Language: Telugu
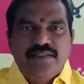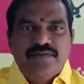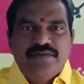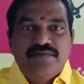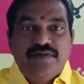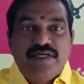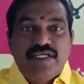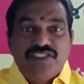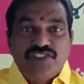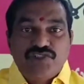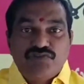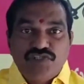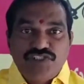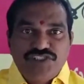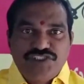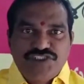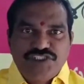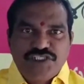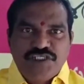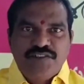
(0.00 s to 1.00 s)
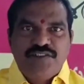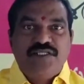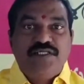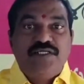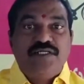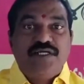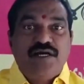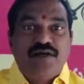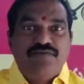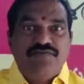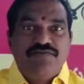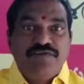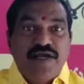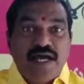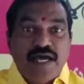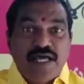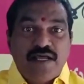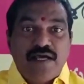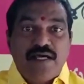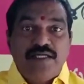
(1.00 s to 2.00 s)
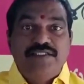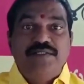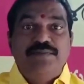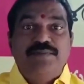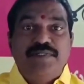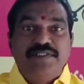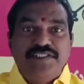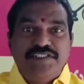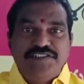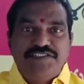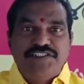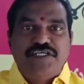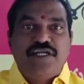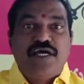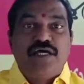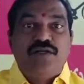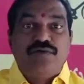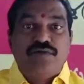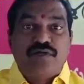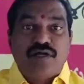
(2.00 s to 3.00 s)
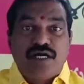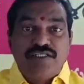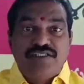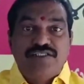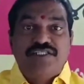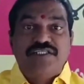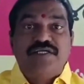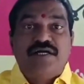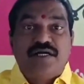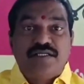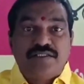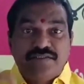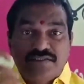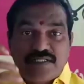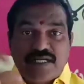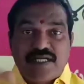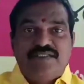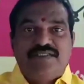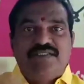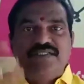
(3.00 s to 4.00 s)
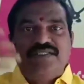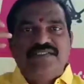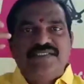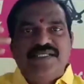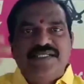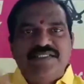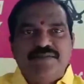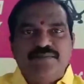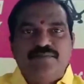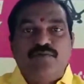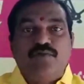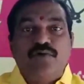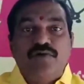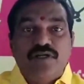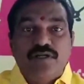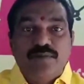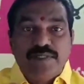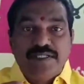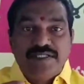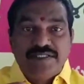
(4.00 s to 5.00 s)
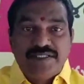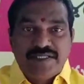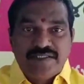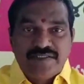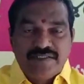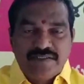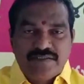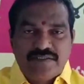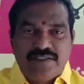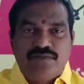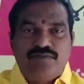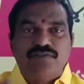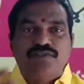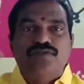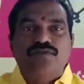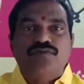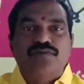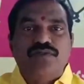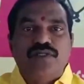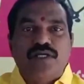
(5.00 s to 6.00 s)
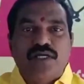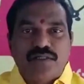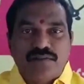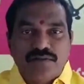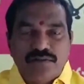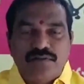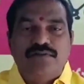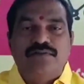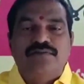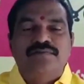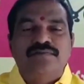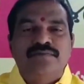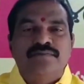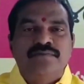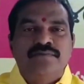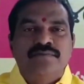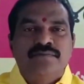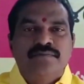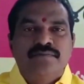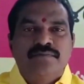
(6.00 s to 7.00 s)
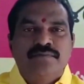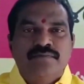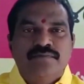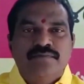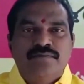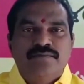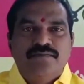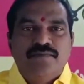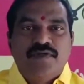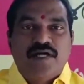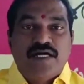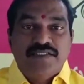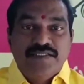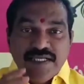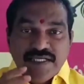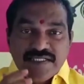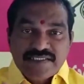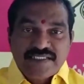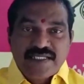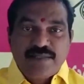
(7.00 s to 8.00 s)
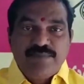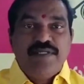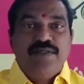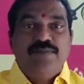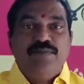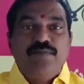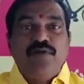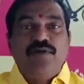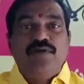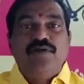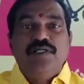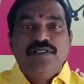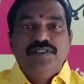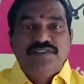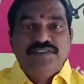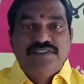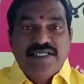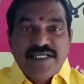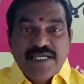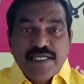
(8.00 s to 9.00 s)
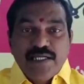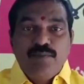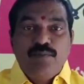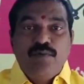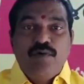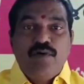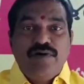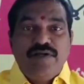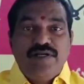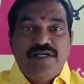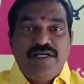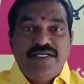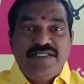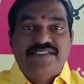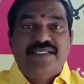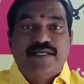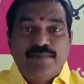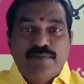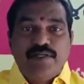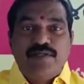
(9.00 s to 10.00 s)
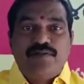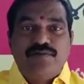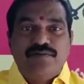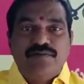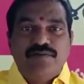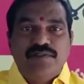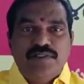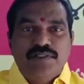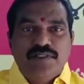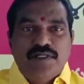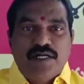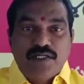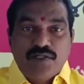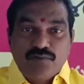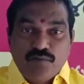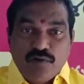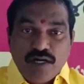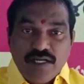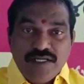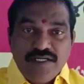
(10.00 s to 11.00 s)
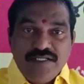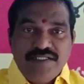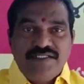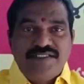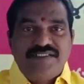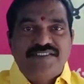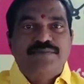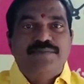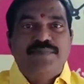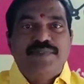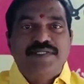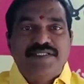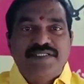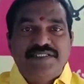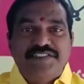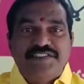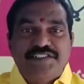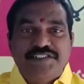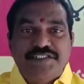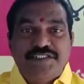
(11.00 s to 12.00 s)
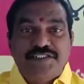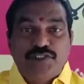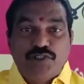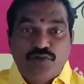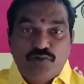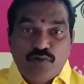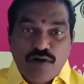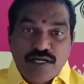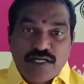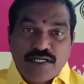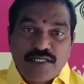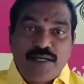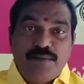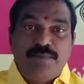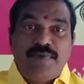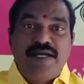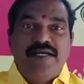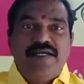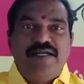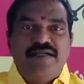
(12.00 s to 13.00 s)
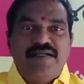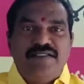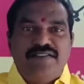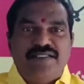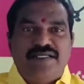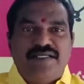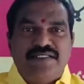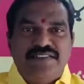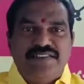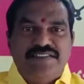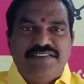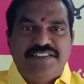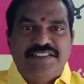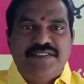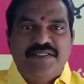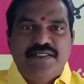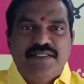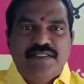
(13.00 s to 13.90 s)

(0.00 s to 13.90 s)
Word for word: ఈవేళ స్వచ్ఛందంగా వేలాది మంది జనాలు రాత్రి అర్ధరాత్రి సైతం రోడ్ల మీదకి ఏదైతే వస్తూ ఉన్నారో అదే సమయంలో జగన్మోహన్ రెడ్డి సభలకు అటు వాలంటీర్స్ బెదిరించి ఇటు డోక్రా మహిళలను తరించి